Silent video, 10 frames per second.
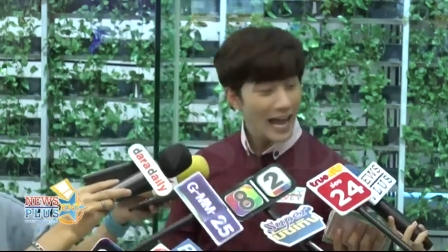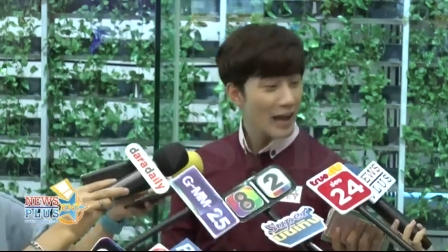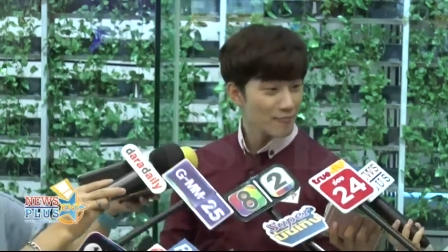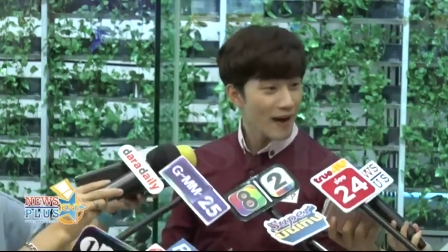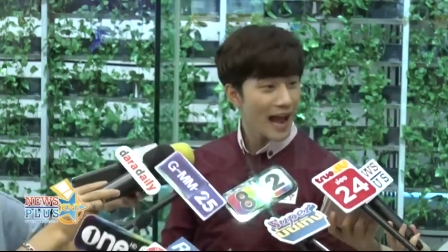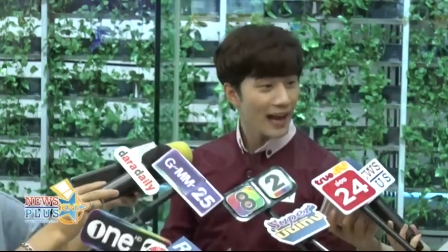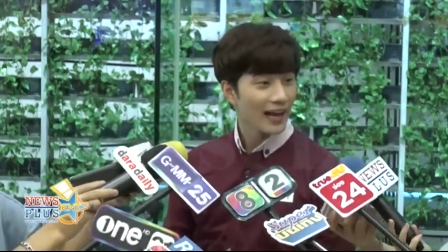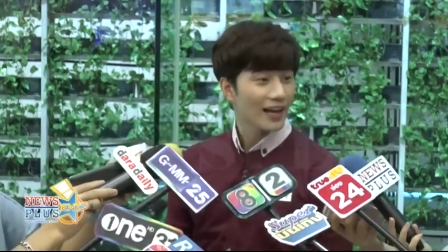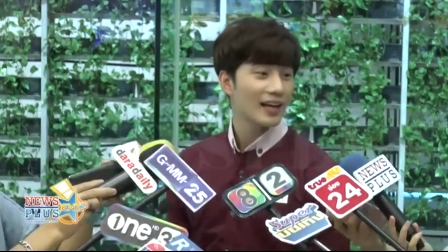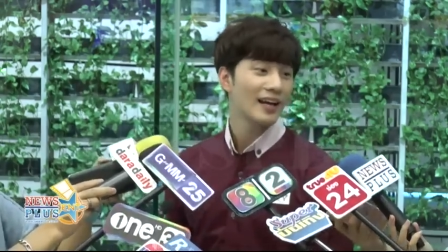แหลมมาก
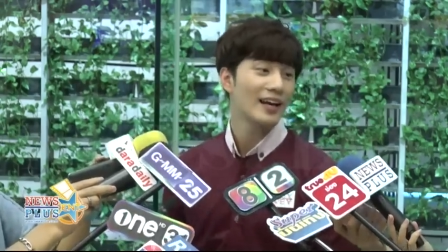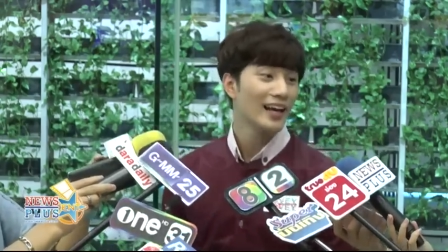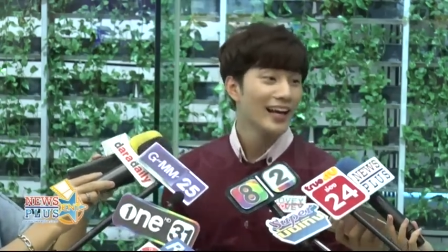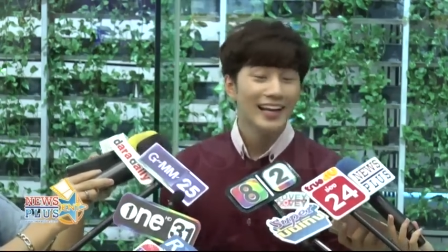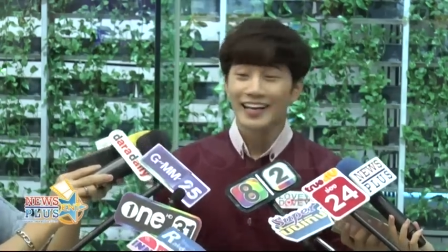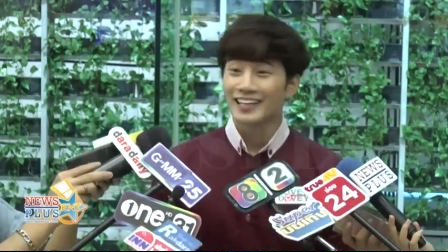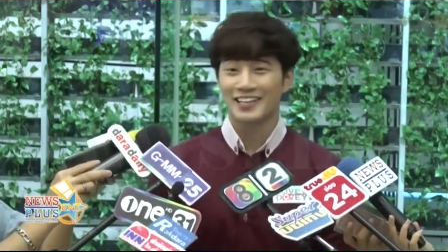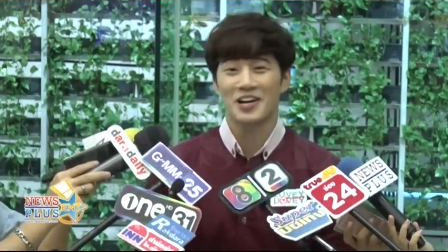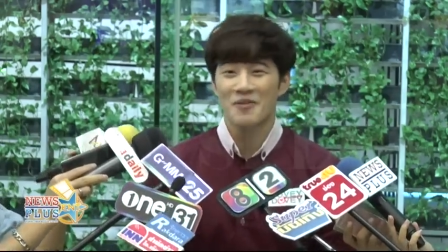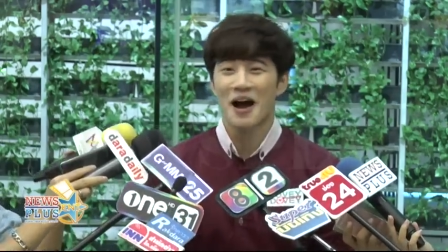
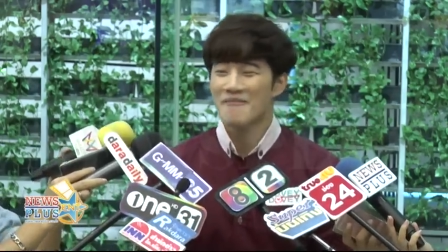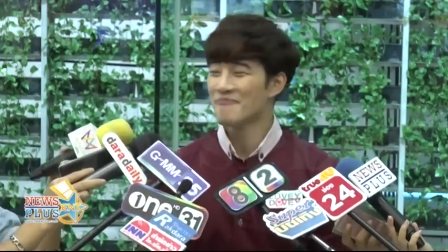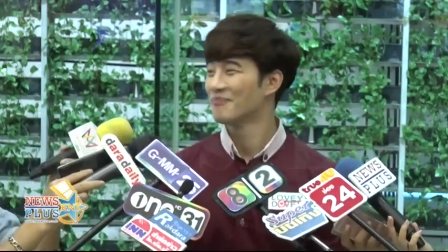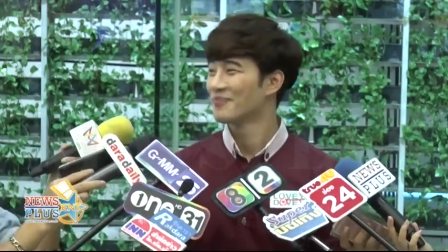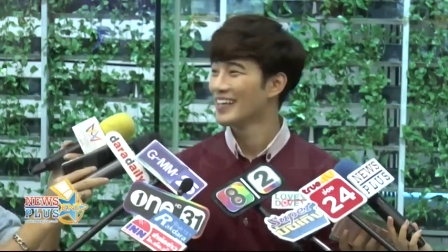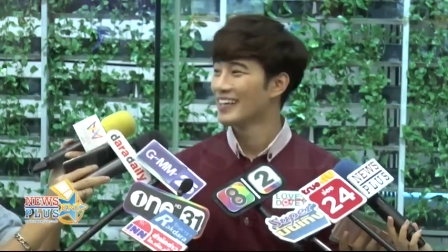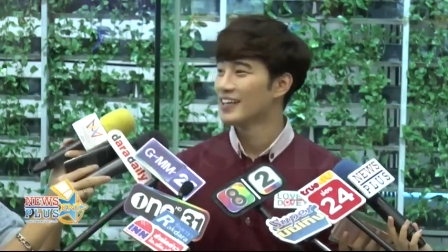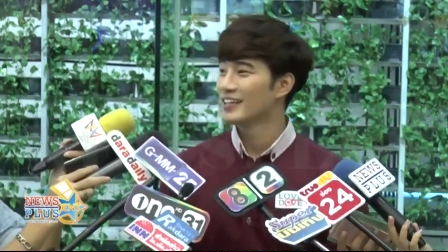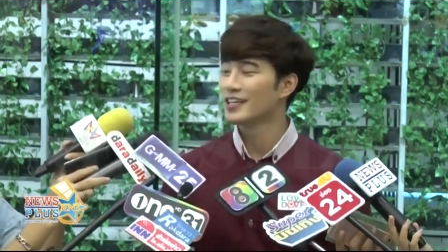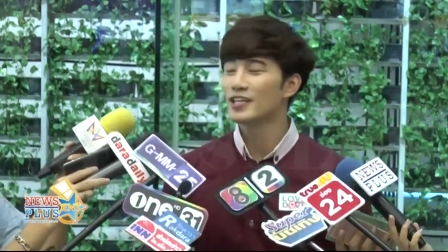คือแบบ
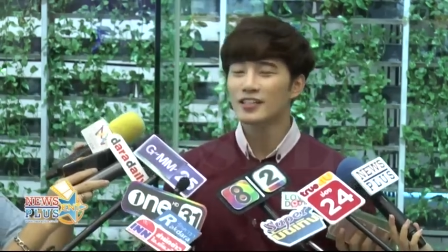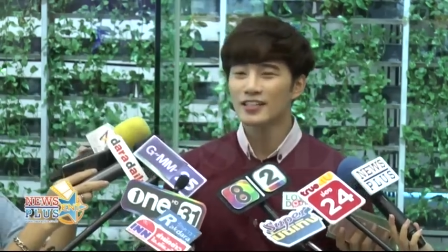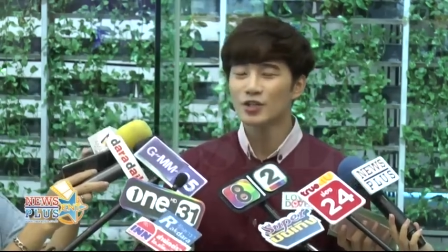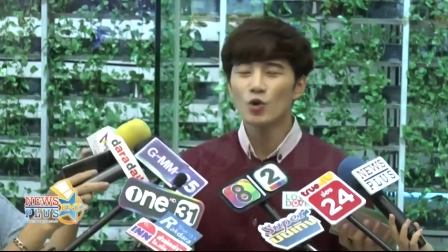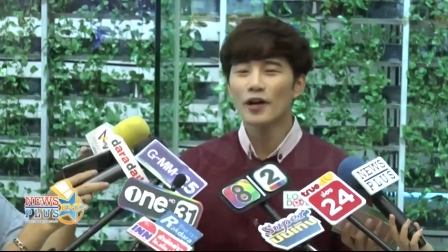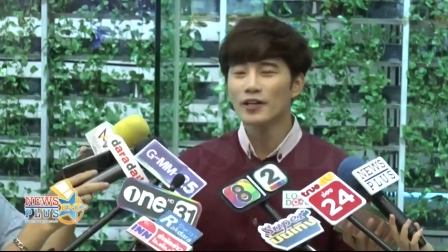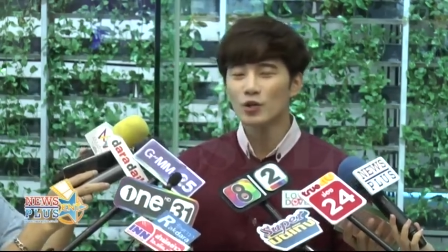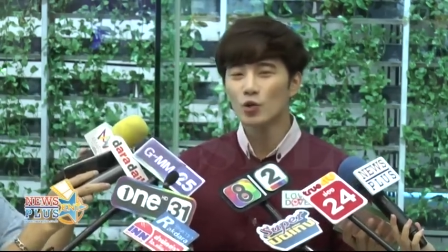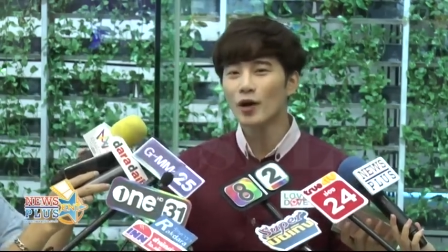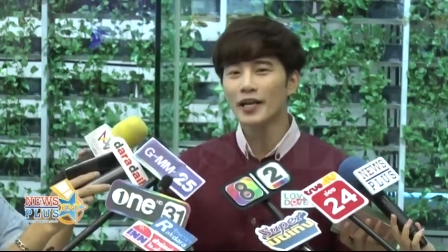คือคือทุกวัน
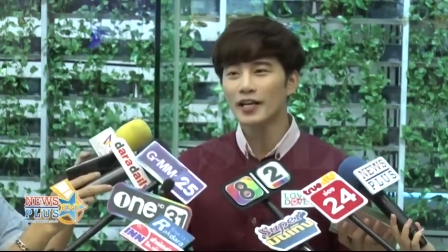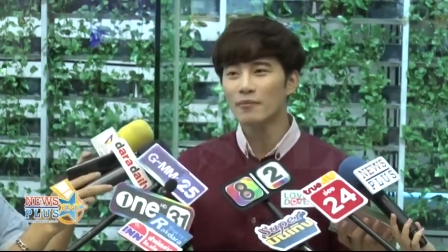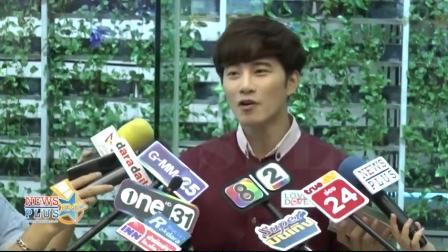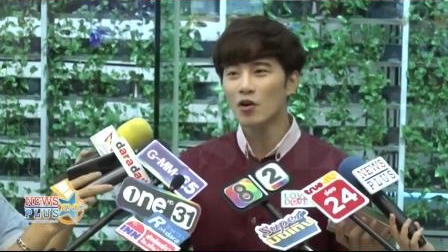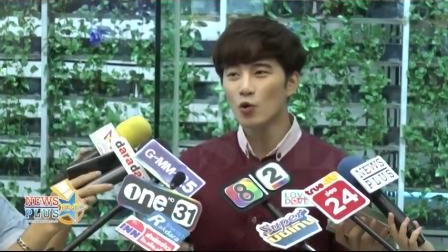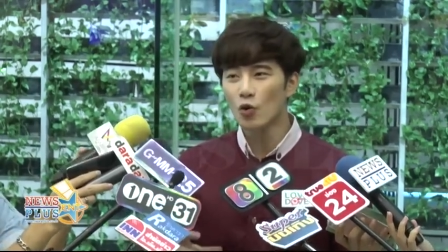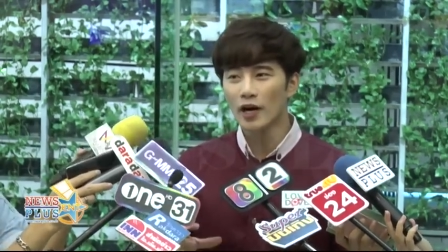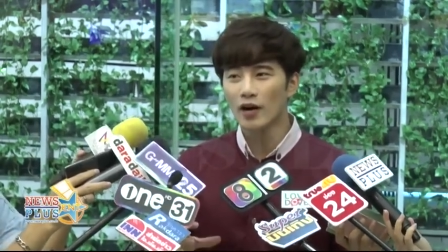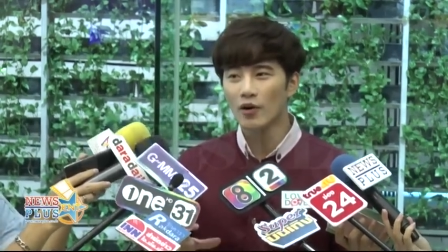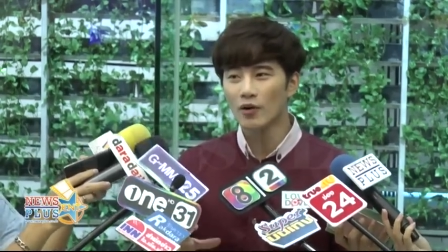ทุกวันนี้ก็กลัว
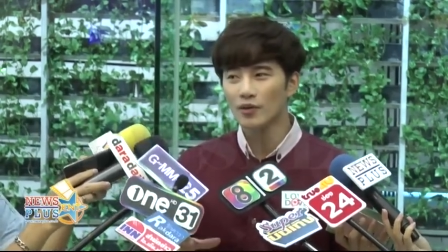เขา